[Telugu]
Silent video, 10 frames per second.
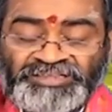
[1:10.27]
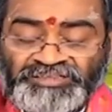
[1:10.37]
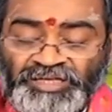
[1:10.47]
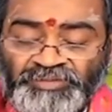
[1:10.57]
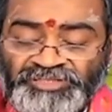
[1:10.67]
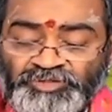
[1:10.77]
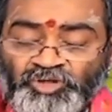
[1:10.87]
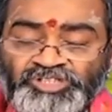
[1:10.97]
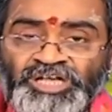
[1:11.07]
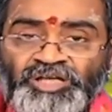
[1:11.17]

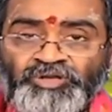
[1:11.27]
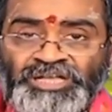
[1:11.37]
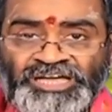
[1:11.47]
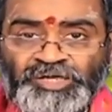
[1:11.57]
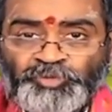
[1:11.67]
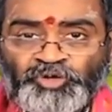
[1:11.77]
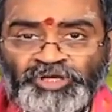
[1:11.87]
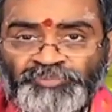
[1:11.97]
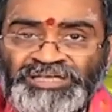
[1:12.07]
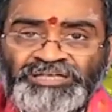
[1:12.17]
పద్దెనిమిది దోషాలు
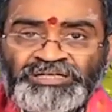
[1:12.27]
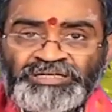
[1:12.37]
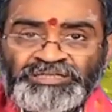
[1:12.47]
లేకపోవడమే